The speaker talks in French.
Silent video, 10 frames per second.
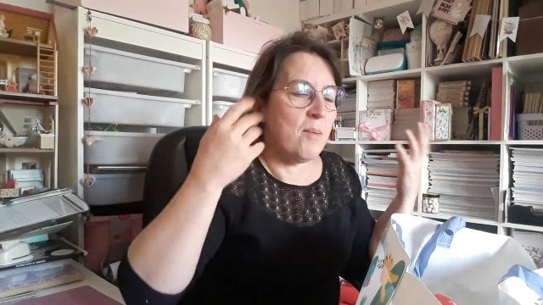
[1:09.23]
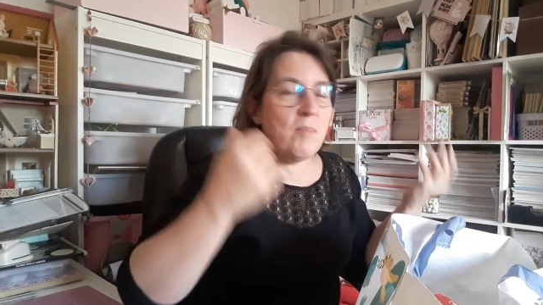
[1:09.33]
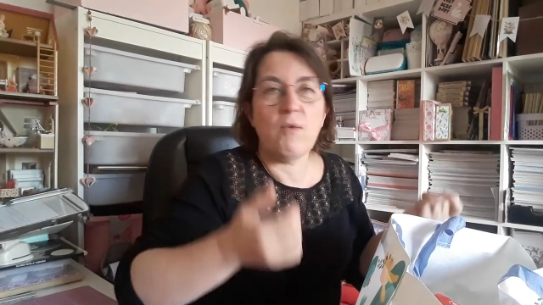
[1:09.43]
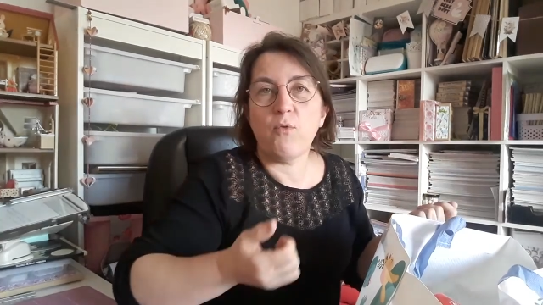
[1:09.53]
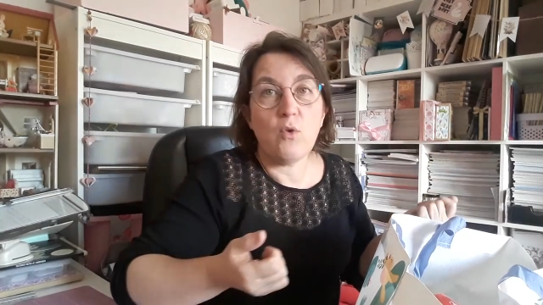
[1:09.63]

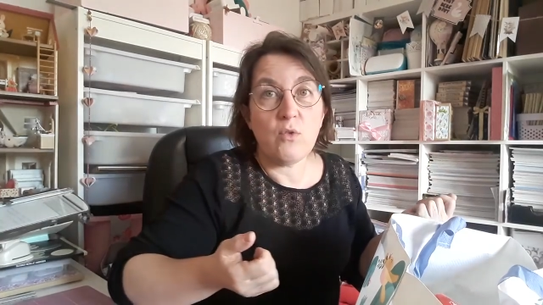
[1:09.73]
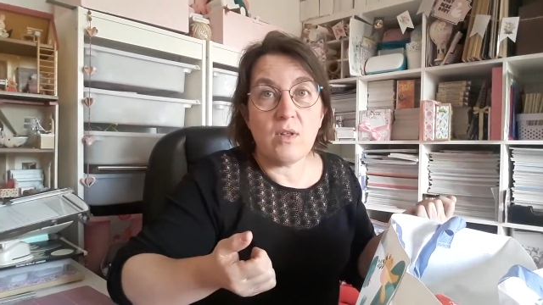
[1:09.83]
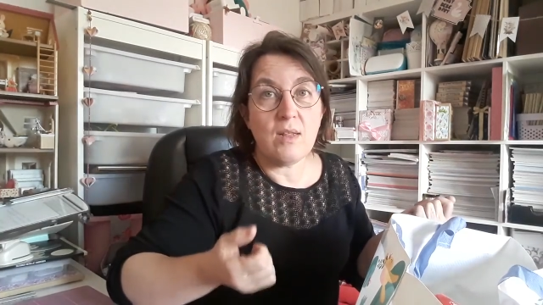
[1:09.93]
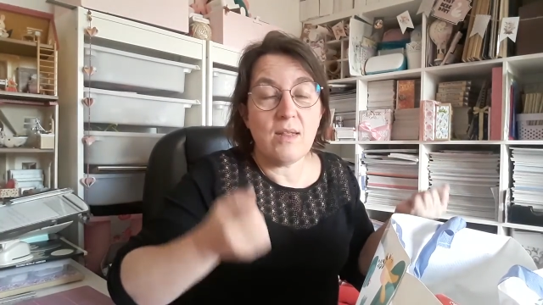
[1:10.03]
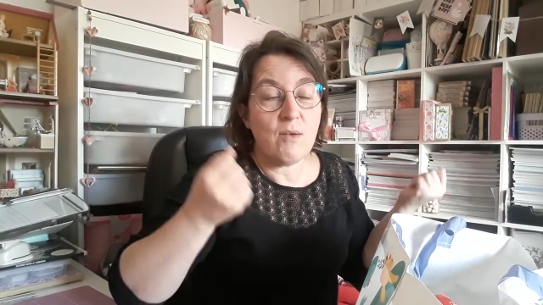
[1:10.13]
Mais il faut
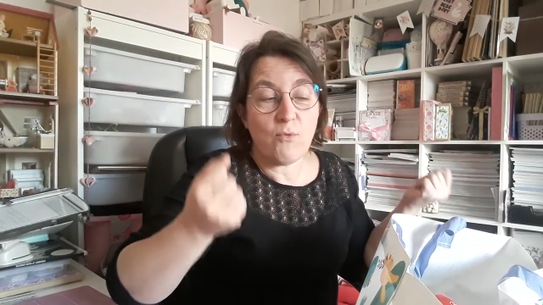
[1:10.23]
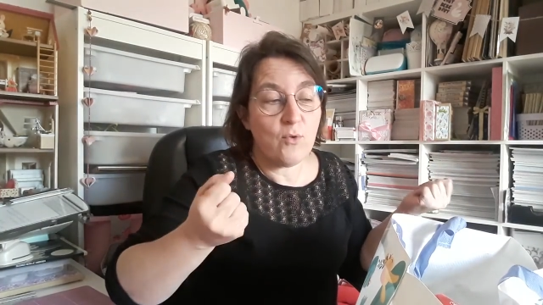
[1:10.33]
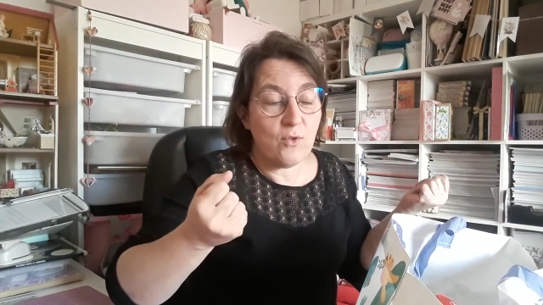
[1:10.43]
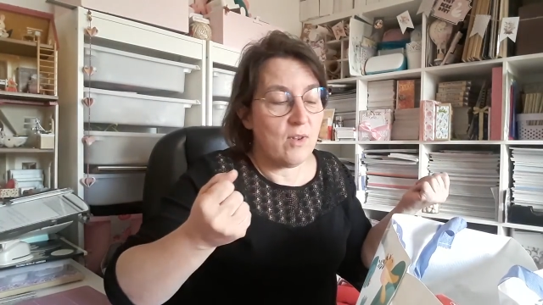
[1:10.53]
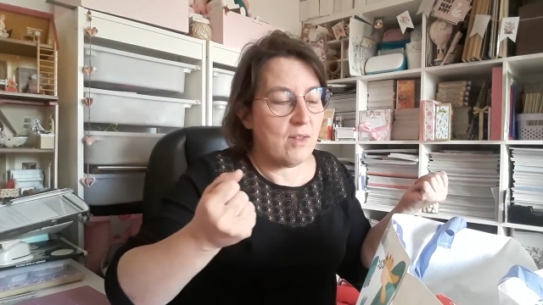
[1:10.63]
l'utiliser, il faut
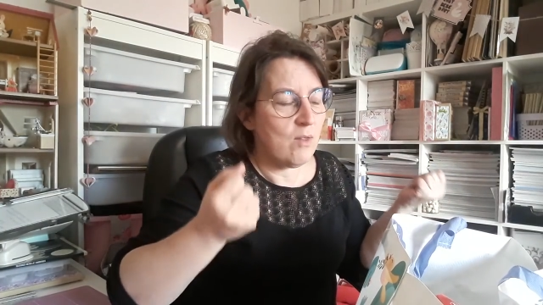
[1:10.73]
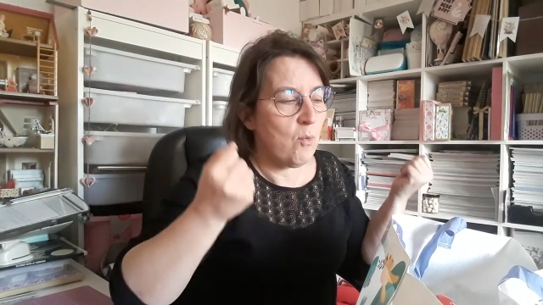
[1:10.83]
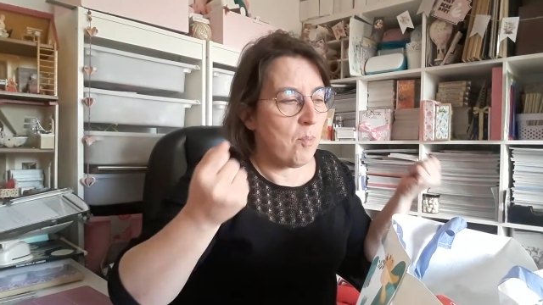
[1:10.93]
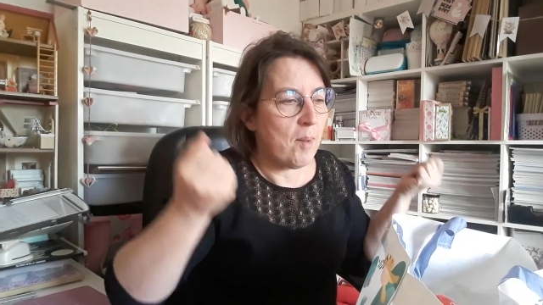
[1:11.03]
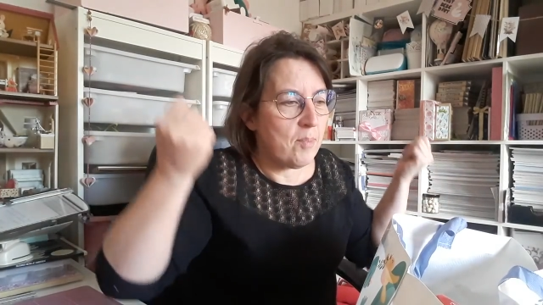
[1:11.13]
l'utiliser.
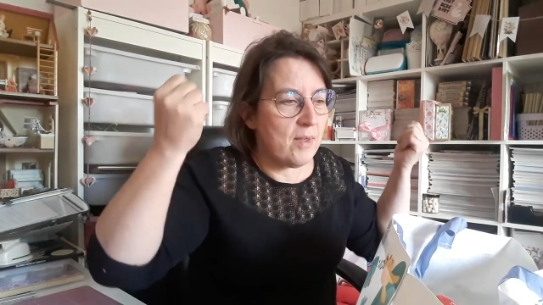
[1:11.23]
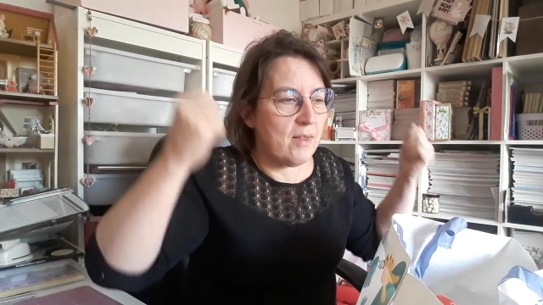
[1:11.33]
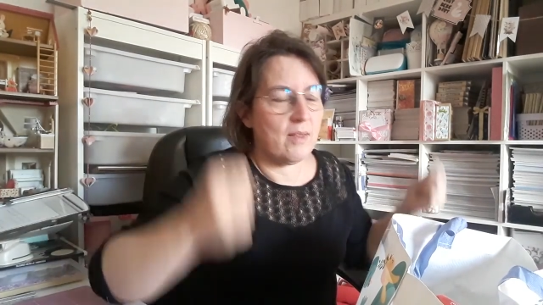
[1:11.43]
nos papier,